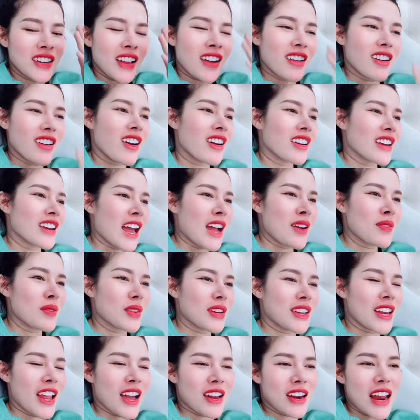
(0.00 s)
trời ơi đã
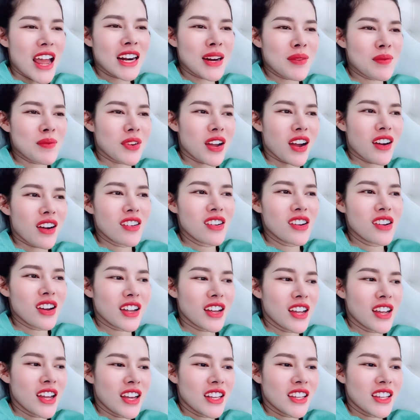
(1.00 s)
mình giờ đang nằm cử
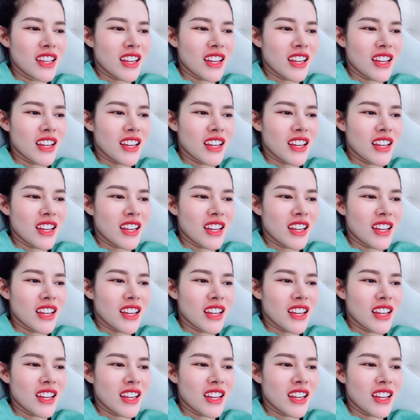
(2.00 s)
rồi